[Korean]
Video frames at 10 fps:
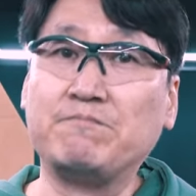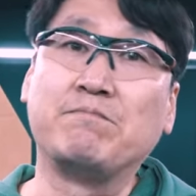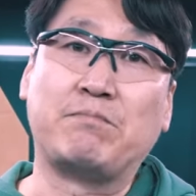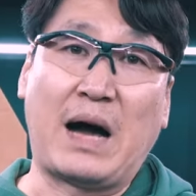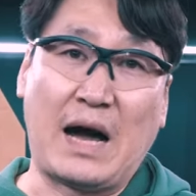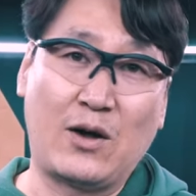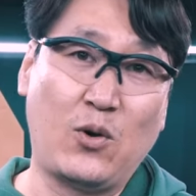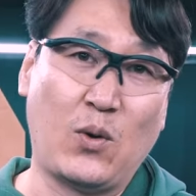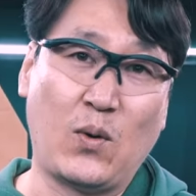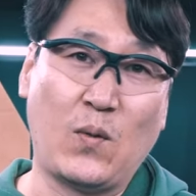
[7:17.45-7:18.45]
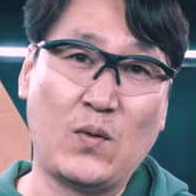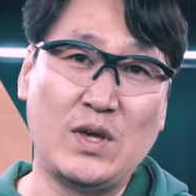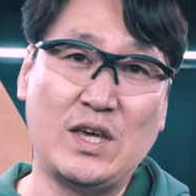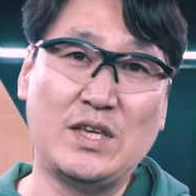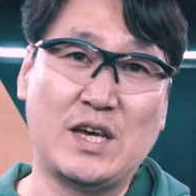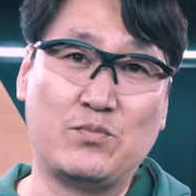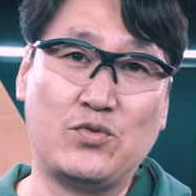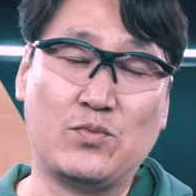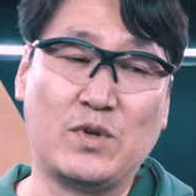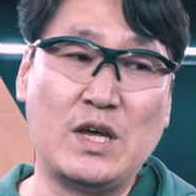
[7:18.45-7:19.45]
음, 바로 이
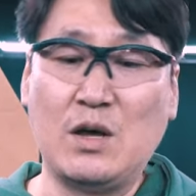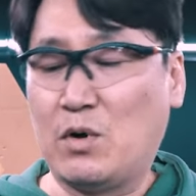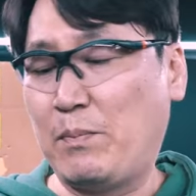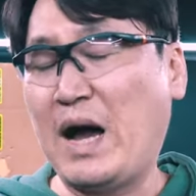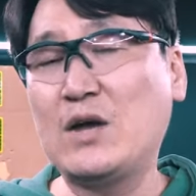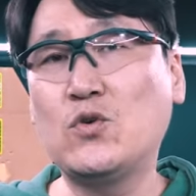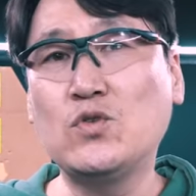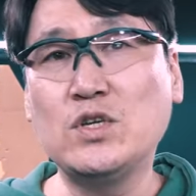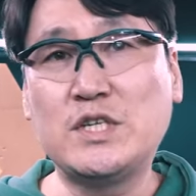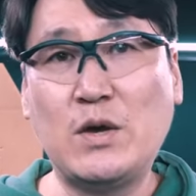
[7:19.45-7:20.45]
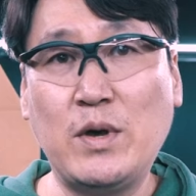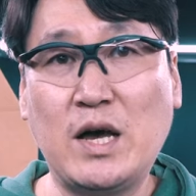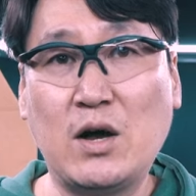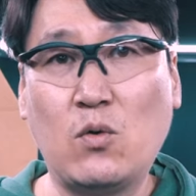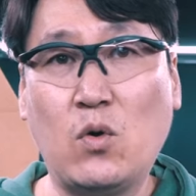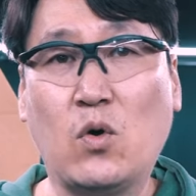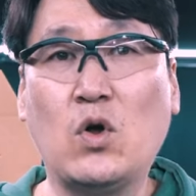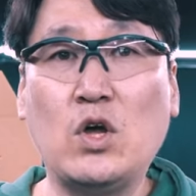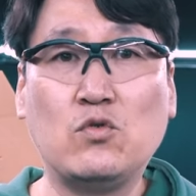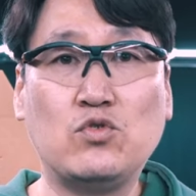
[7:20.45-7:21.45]
제품 뭐 파손을 제외하고
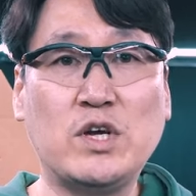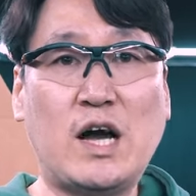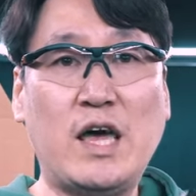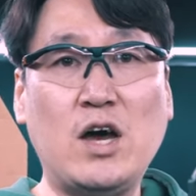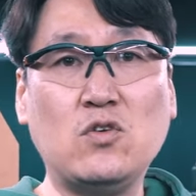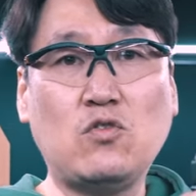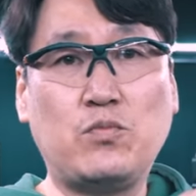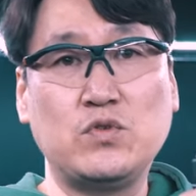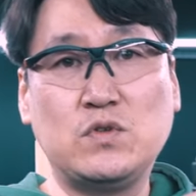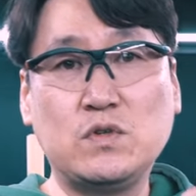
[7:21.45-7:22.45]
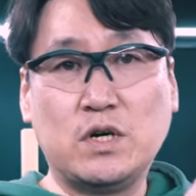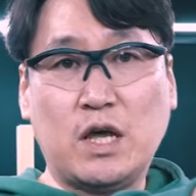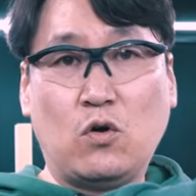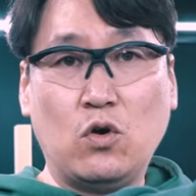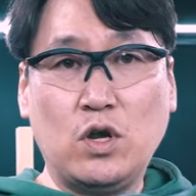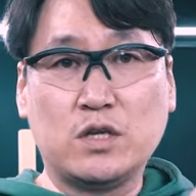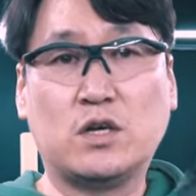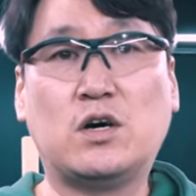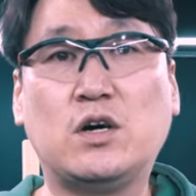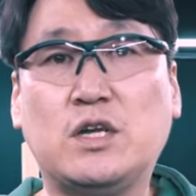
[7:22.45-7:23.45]
우리가 에어소프트건에
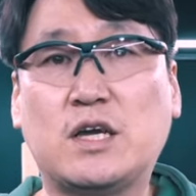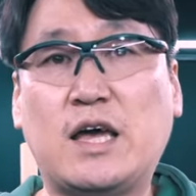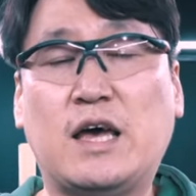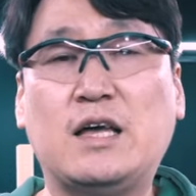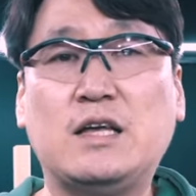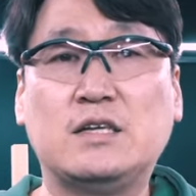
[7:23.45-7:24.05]
올려서 이렇게